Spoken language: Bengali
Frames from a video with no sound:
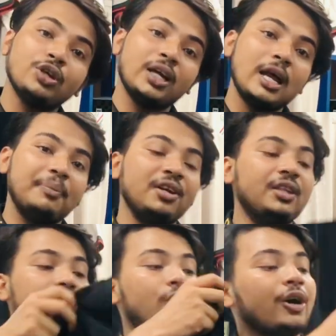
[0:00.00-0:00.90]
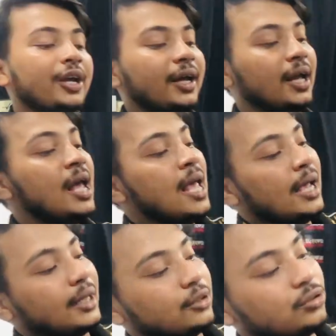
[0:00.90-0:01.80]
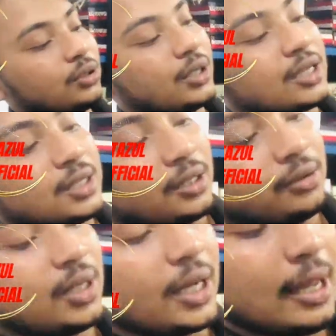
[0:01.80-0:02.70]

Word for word: এখানে আপডেট দিয়ে দেওয়া হয় হ্যাঁ এটা যদি কাছ থেকে একটু দেখাই